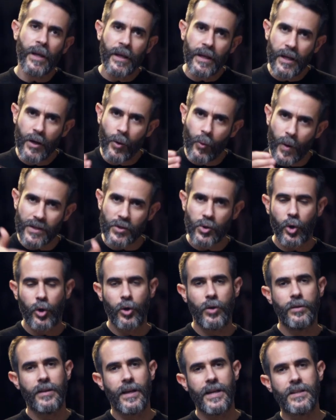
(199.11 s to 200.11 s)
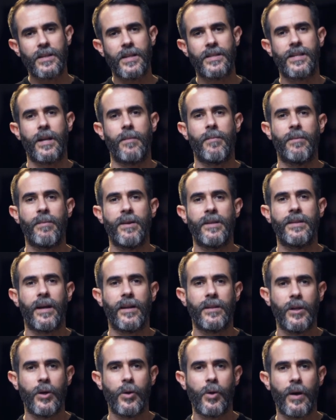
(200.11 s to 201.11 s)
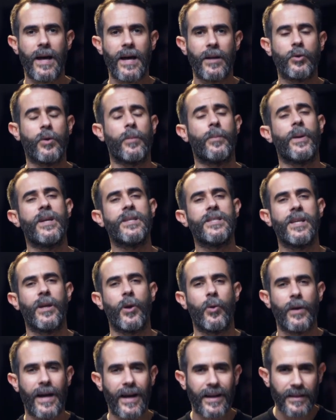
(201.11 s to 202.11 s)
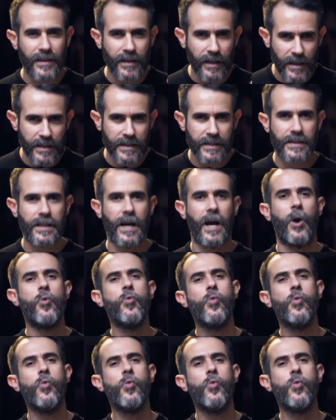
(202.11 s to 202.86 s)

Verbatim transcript: In questo contesto estremamente articolato per essere un artista,